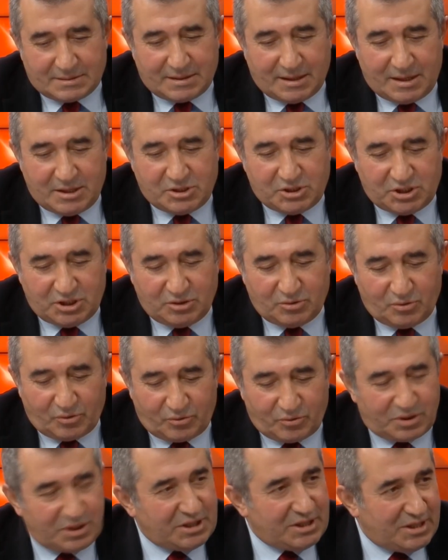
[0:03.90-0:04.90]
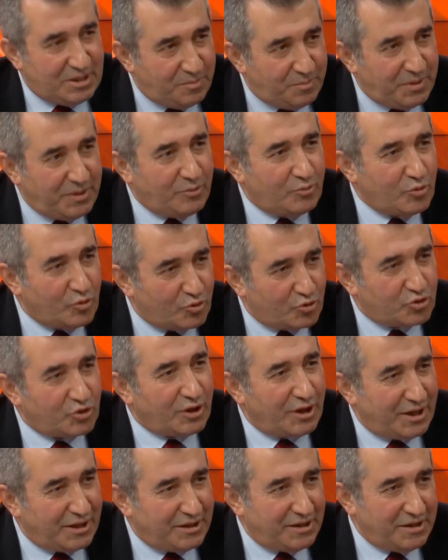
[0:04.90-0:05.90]
Sayın Cindoruk gibi
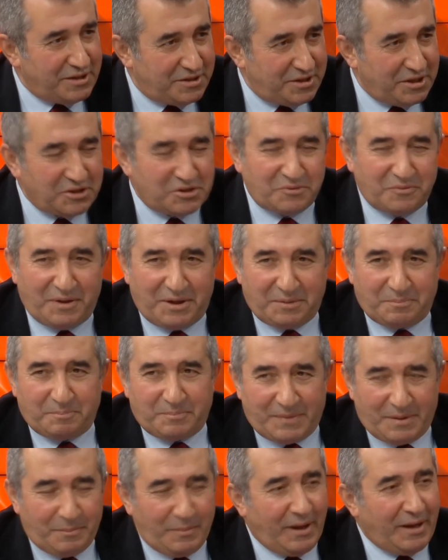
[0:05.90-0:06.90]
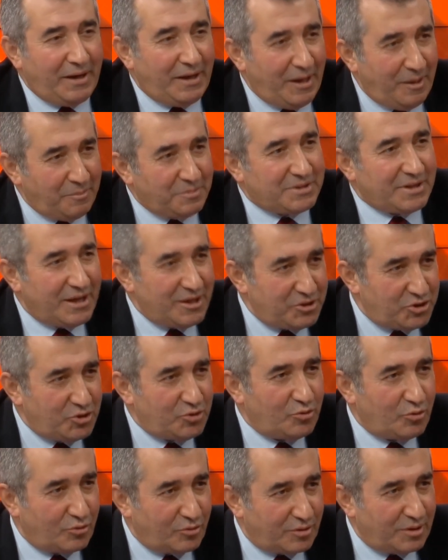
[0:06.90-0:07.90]
hukukçulara da ihtiyacı var. Ben hem Sayın
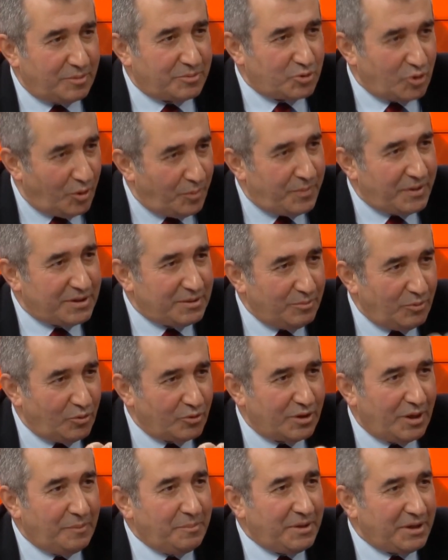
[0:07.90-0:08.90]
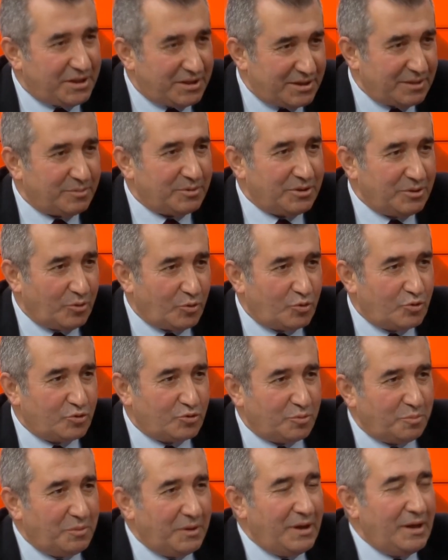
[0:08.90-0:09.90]
Cindoruk'la sohbetim oldu hem de kitabını da
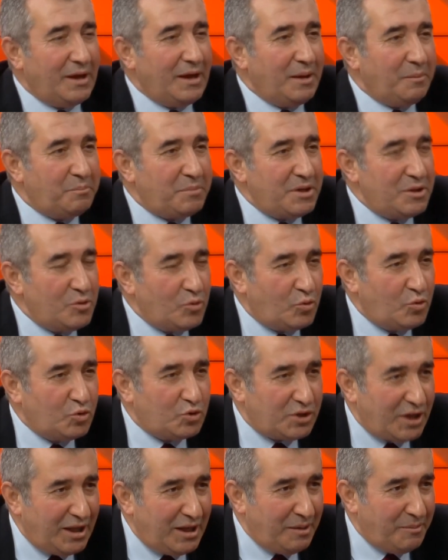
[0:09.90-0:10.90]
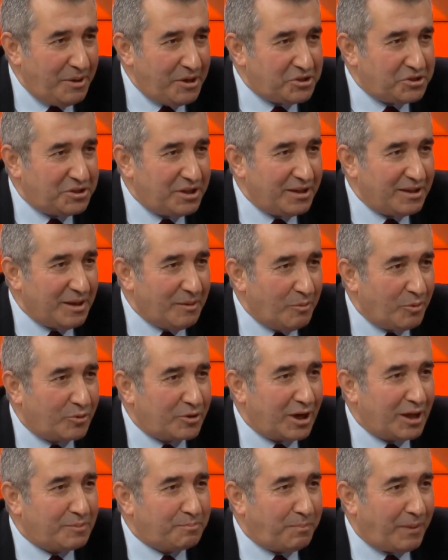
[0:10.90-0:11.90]
okudum. 1955'te
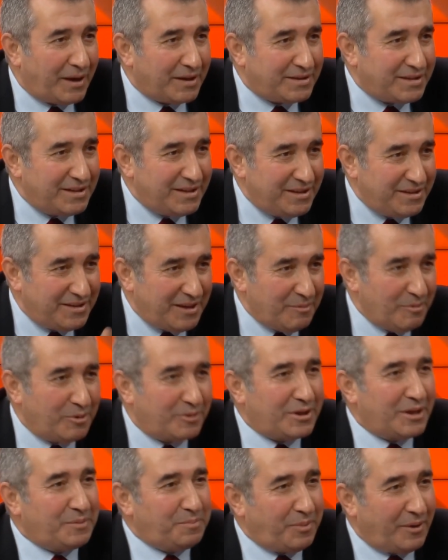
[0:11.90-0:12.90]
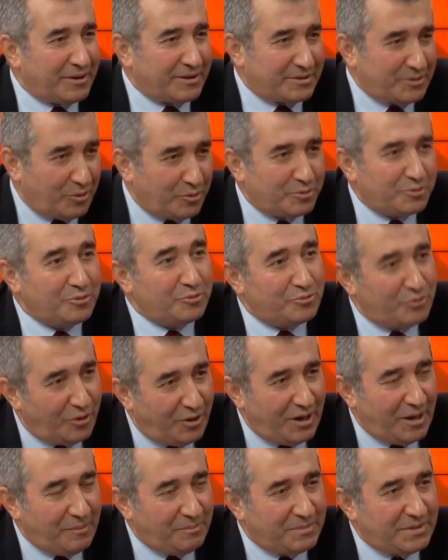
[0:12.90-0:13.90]
Demokrat Parti'nin Demokrat Partisi olduğu
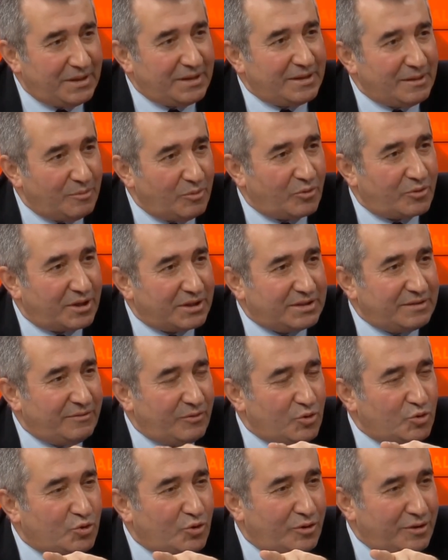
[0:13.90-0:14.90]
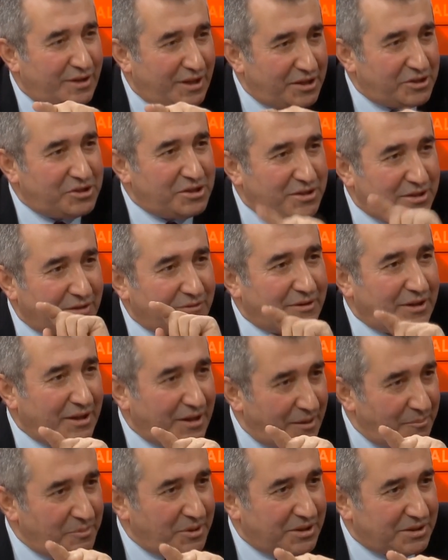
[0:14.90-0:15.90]
dönemde demokrasi ve özgürlükler için tavır
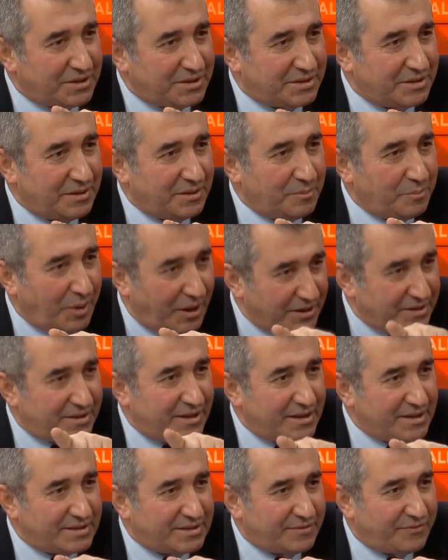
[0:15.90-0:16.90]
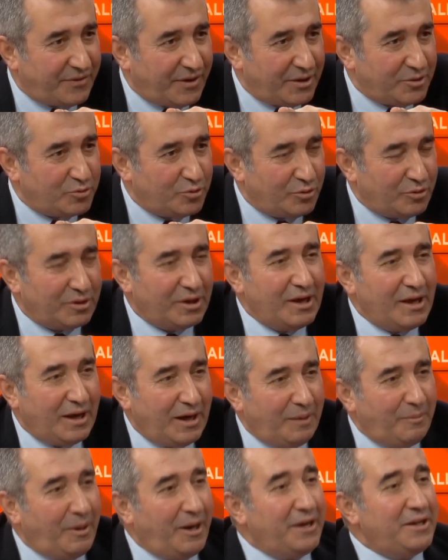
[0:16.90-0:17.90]
alan birisi. Partiden istifa ediyor
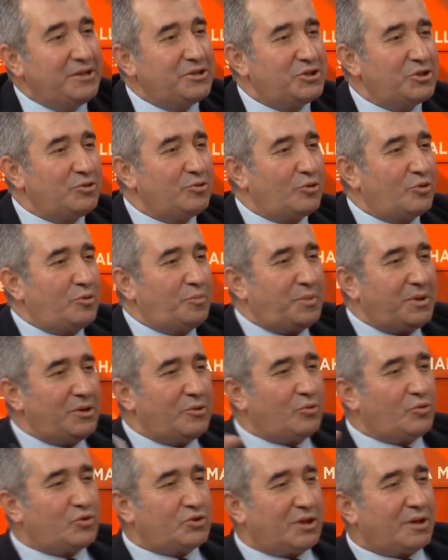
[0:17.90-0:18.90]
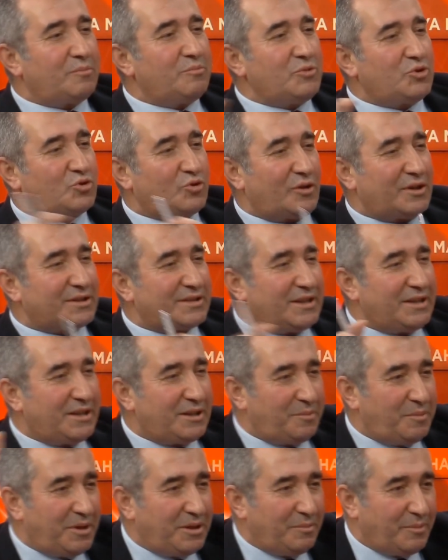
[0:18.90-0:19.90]
ama aynı Cindoruk 1960 sonrasında
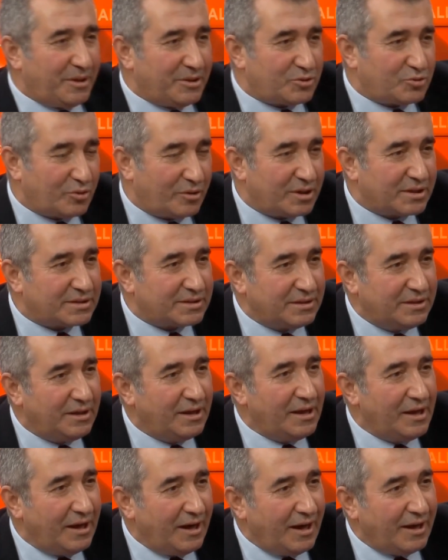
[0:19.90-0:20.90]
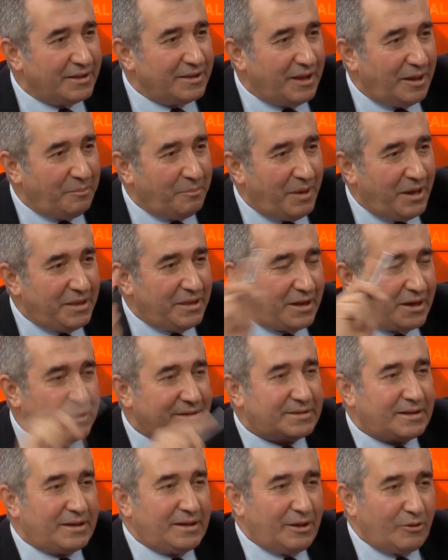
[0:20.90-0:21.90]
27 Mayıs sonrası Adnan
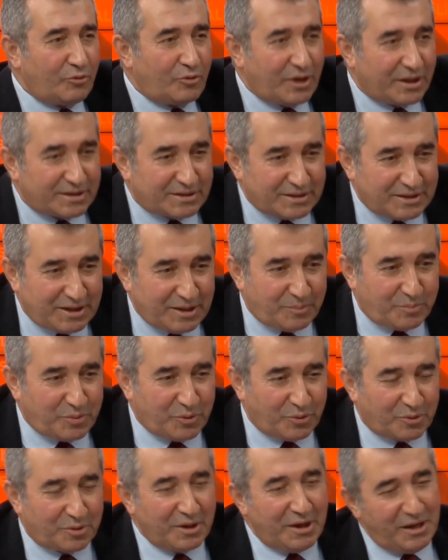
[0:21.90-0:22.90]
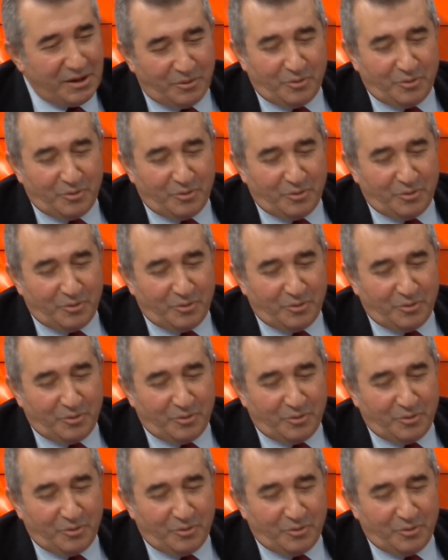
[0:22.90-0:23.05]
Menderes'lerin avukatlığını yapıyor.